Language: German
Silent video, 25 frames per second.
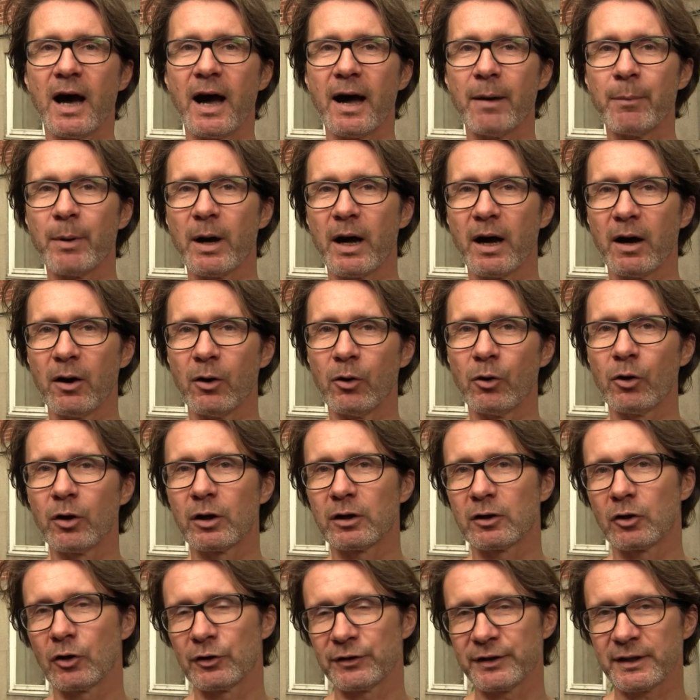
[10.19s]
aber
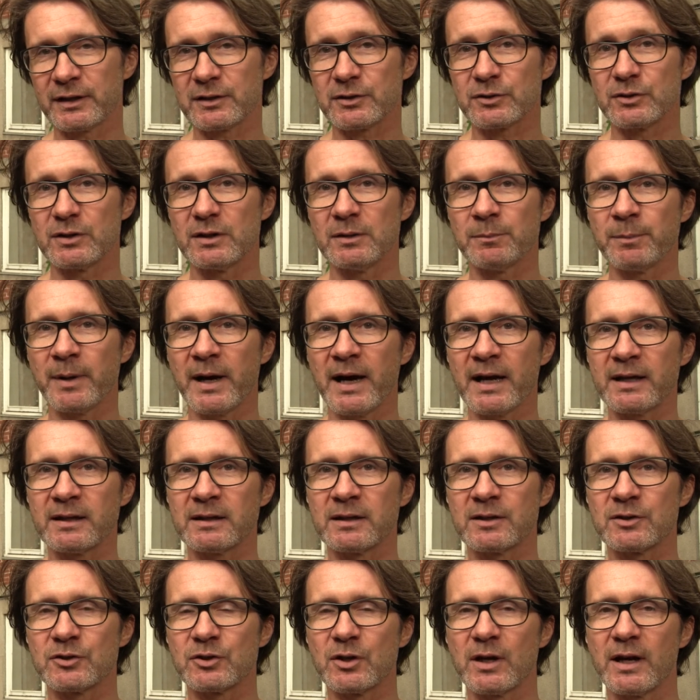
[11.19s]
auch Kontakt zu den
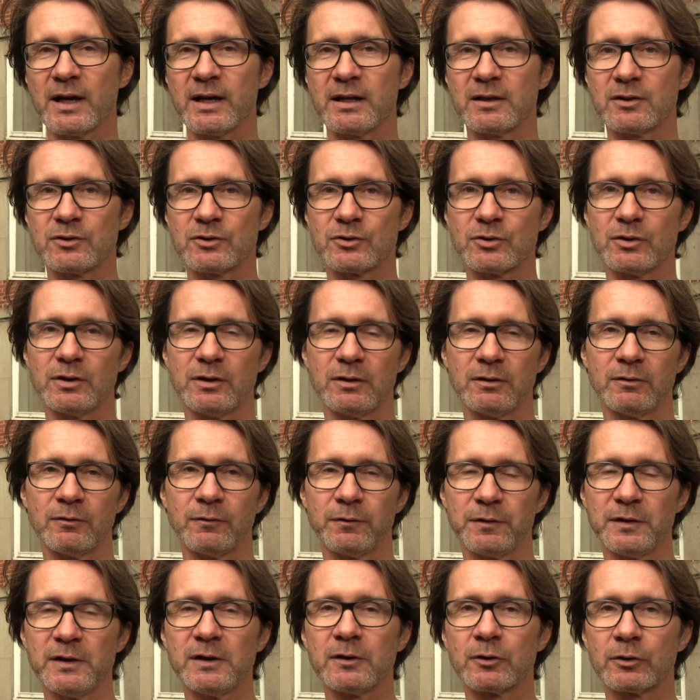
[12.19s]
Partnern zu halten, zu
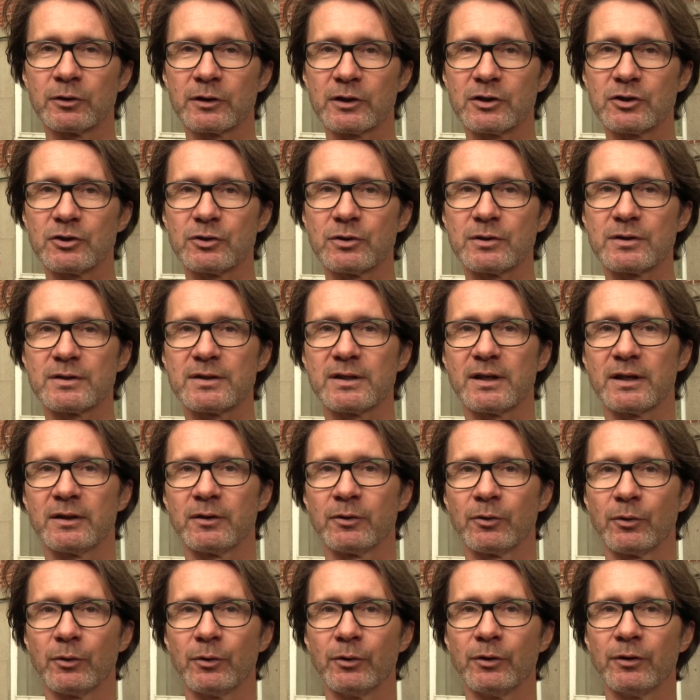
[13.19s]
den vielen
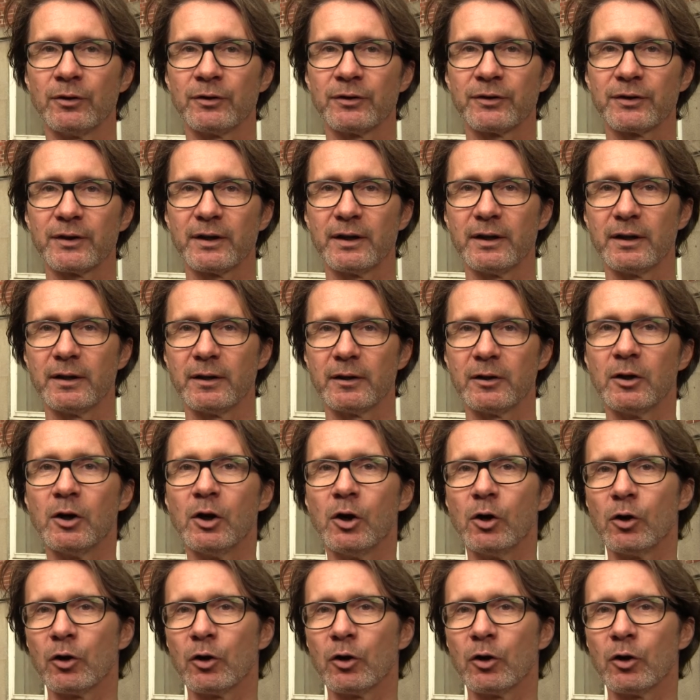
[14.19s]
Unterstützern und äh,